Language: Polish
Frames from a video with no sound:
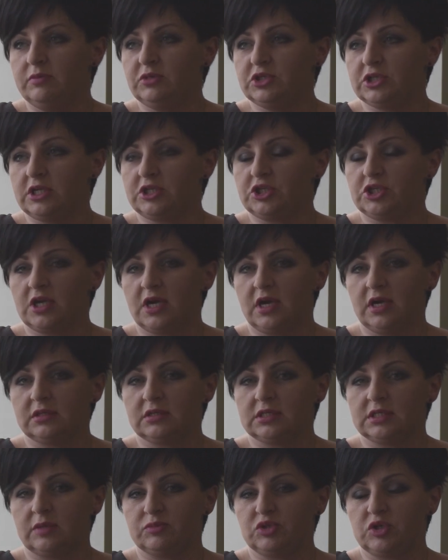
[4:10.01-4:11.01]
Myślę, że
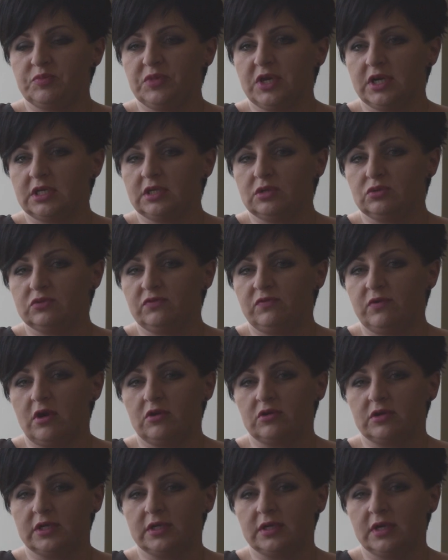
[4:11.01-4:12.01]
to są przepiękne
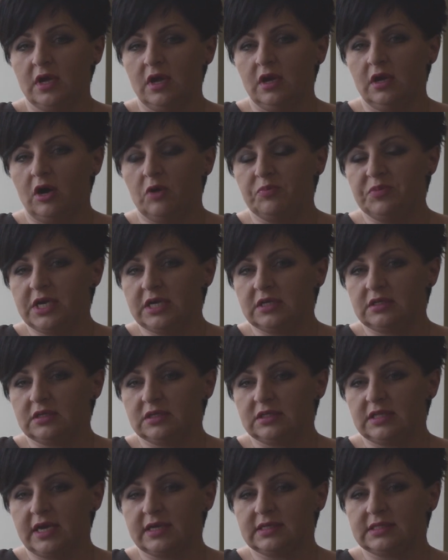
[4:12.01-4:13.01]
utwory o
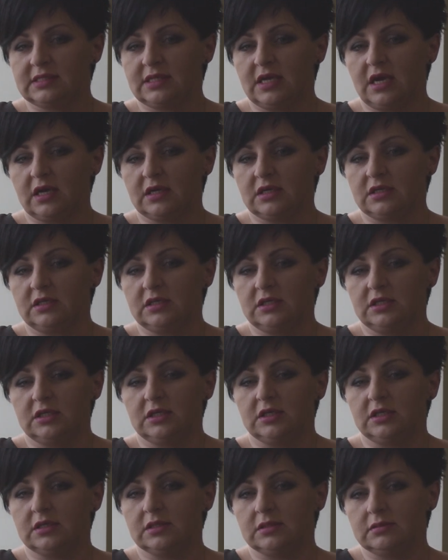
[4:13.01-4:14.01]
pięknych tekstach
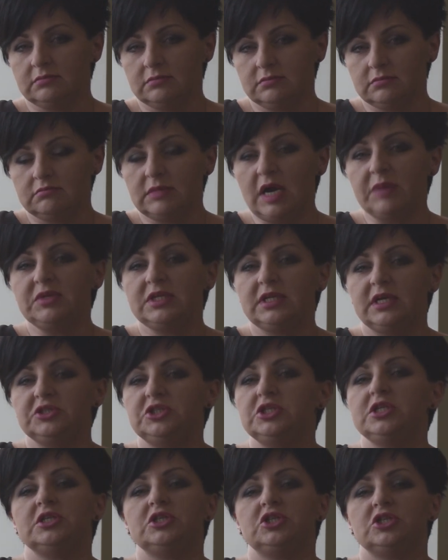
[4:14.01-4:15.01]
i mamy
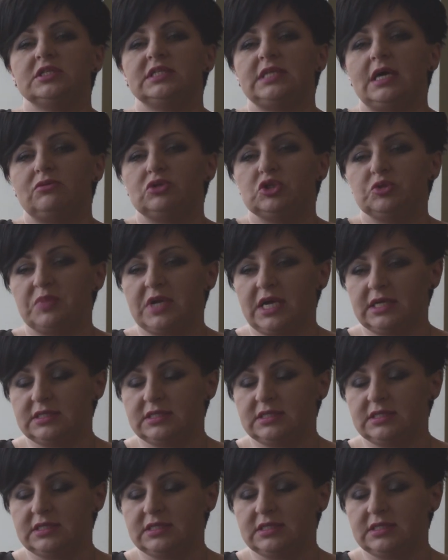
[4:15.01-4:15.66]
nadzieję, że całość